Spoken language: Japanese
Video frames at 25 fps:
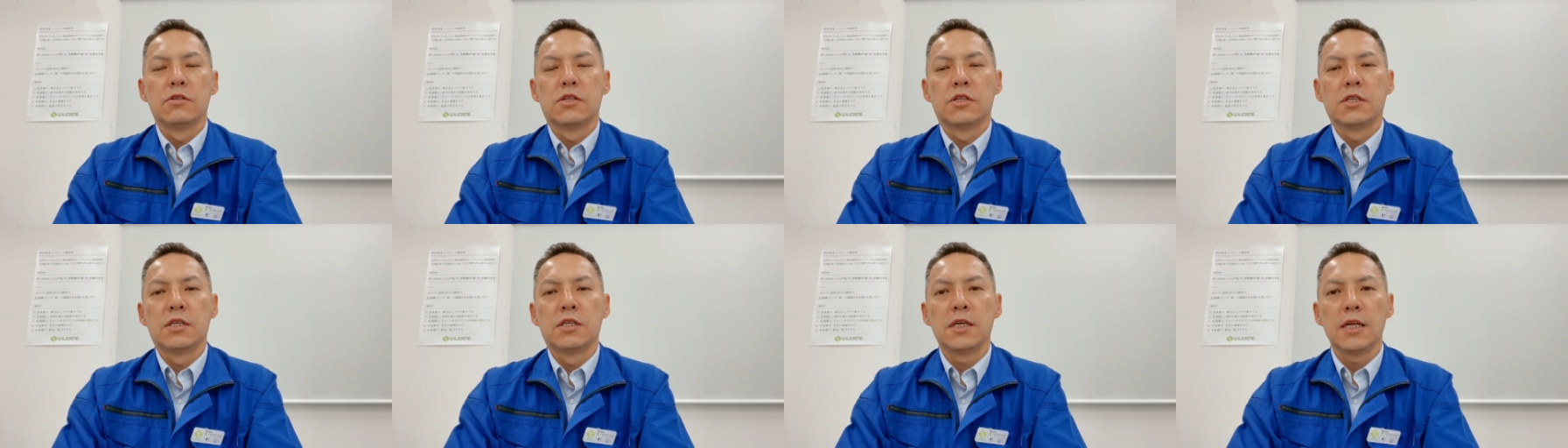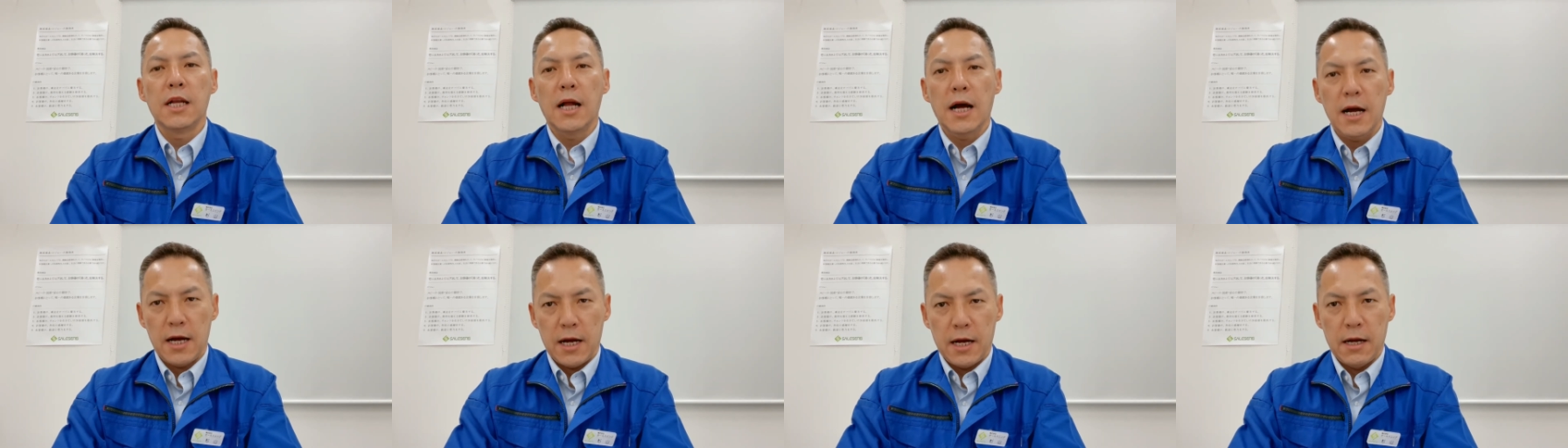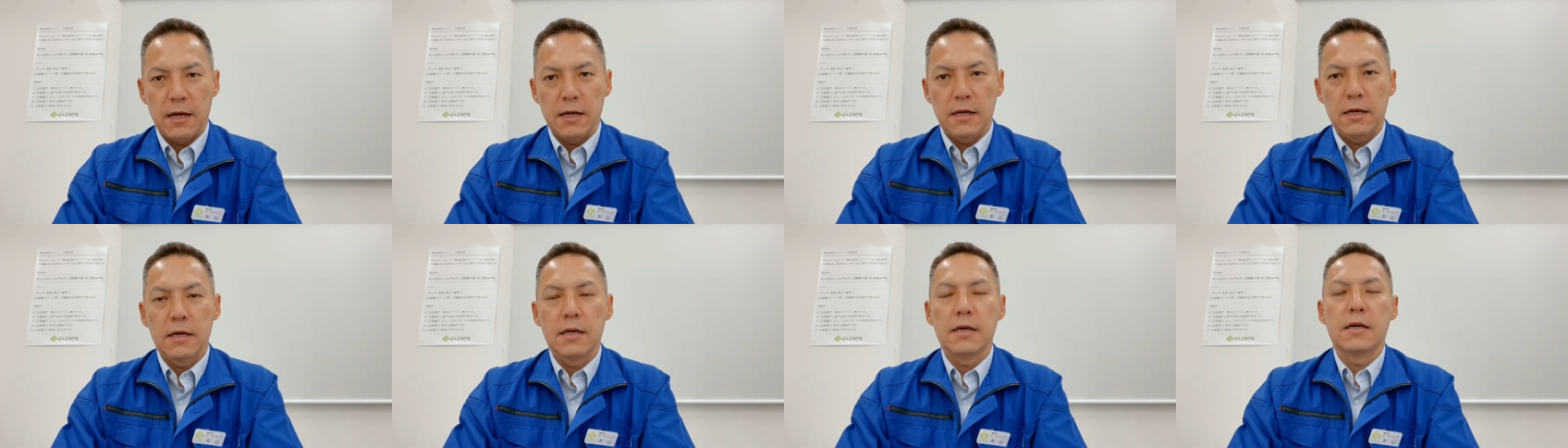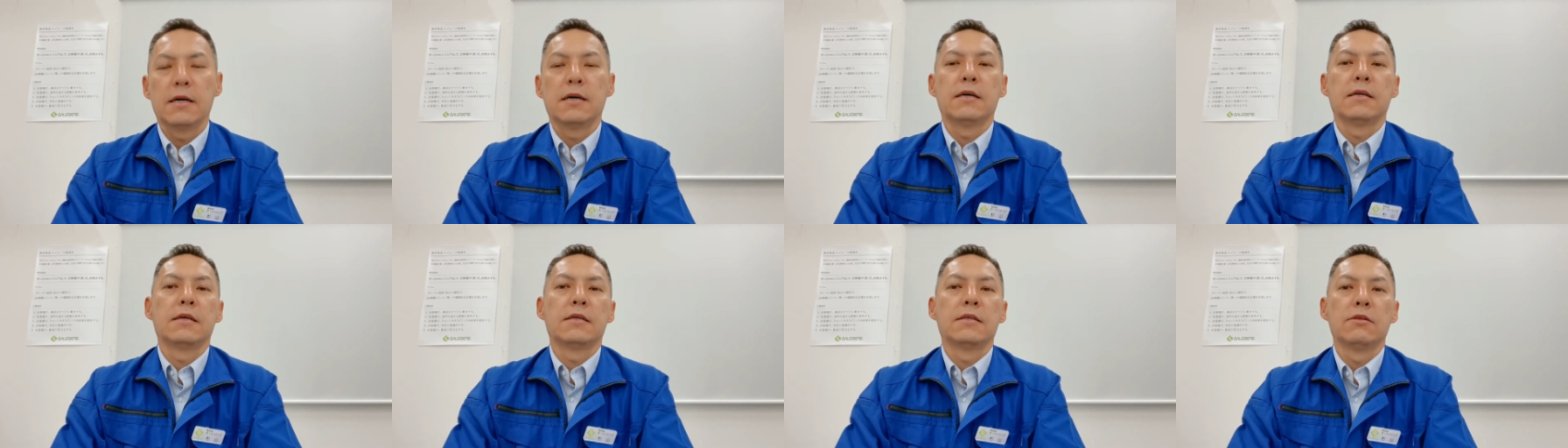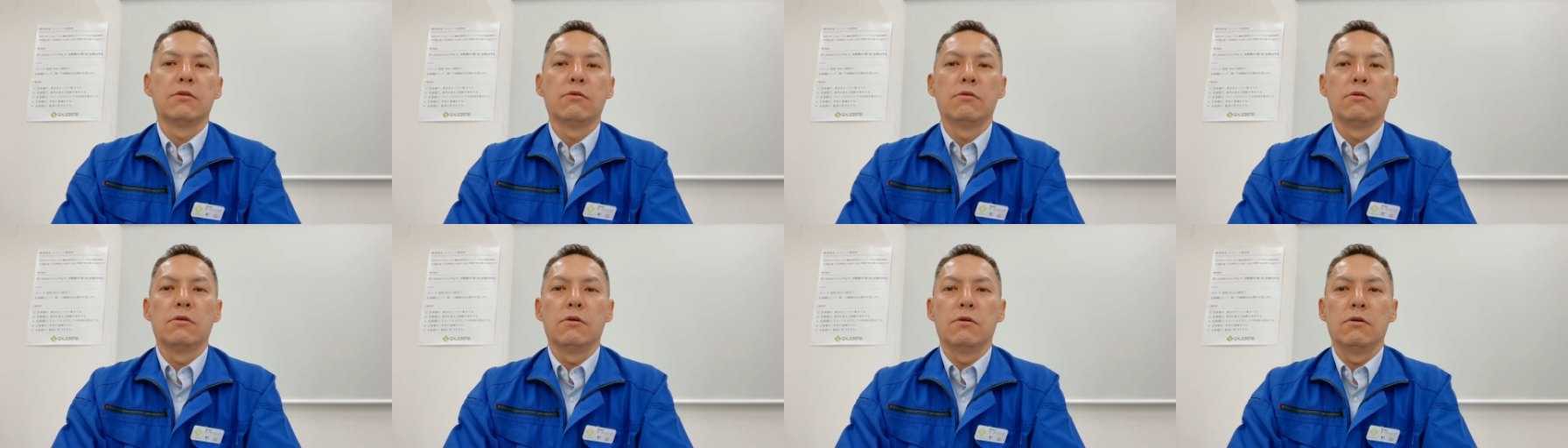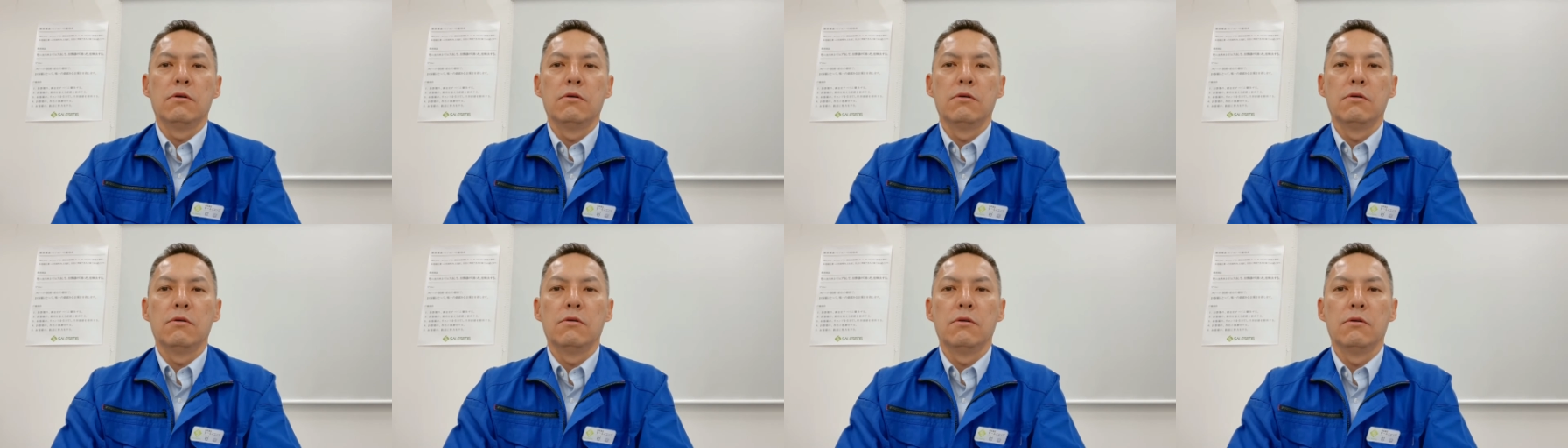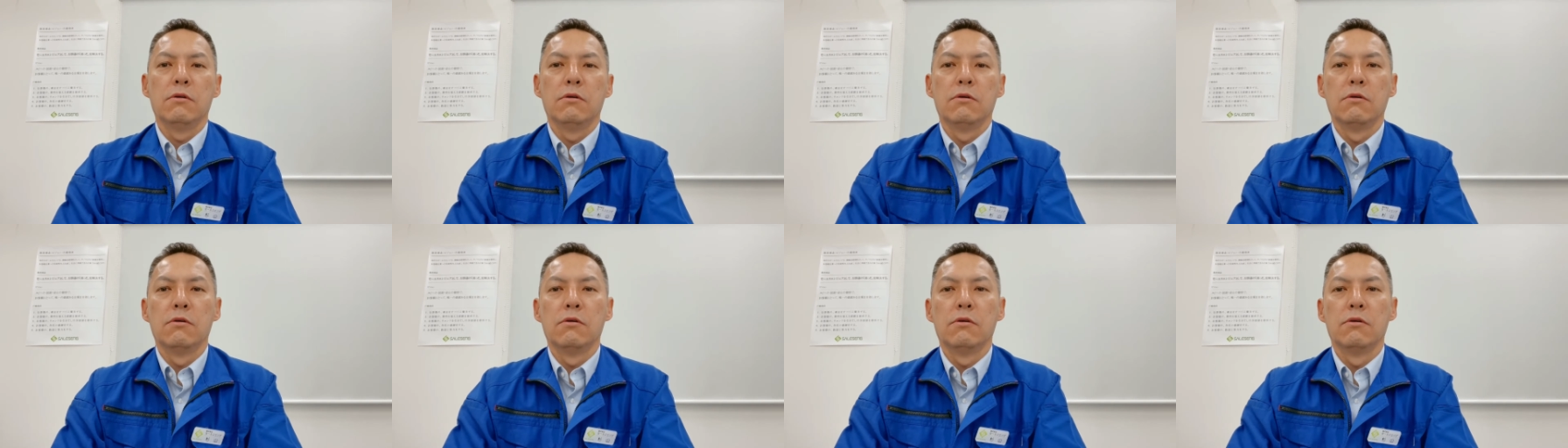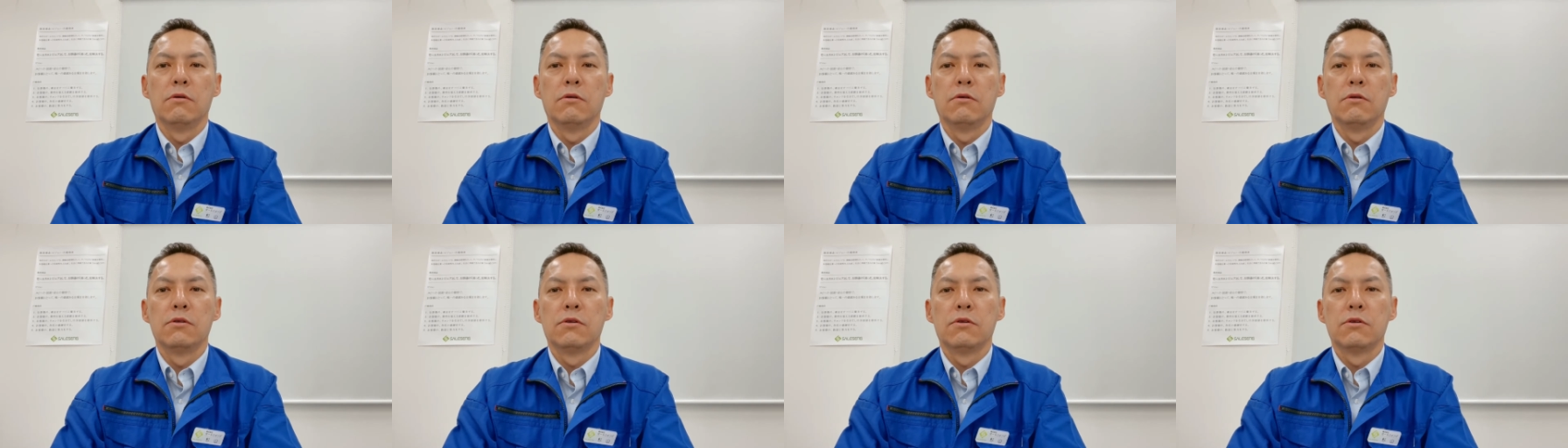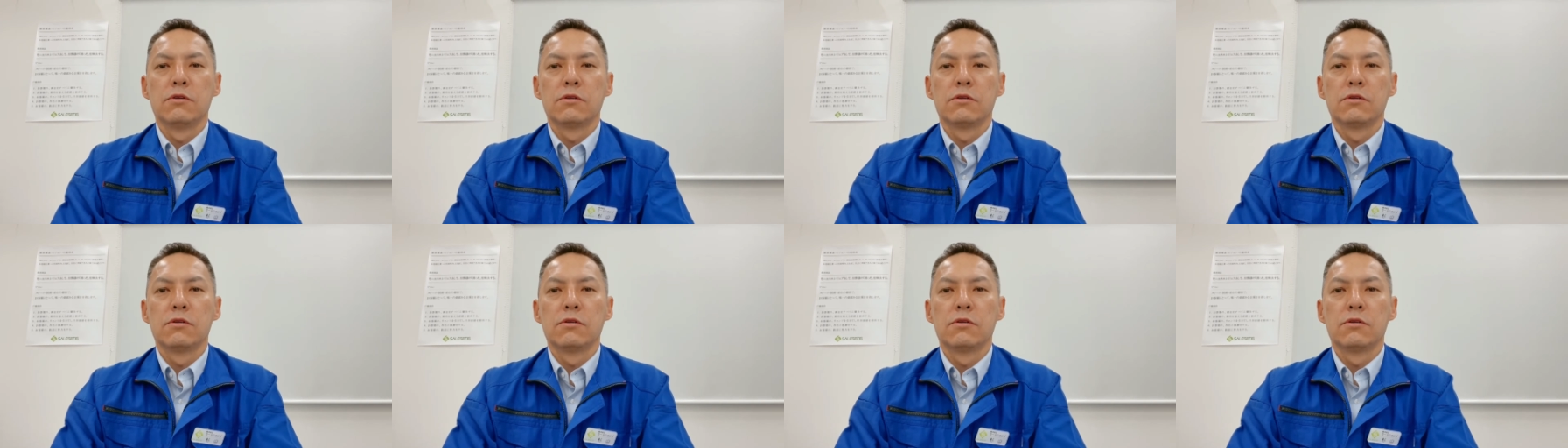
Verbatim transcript: チラーの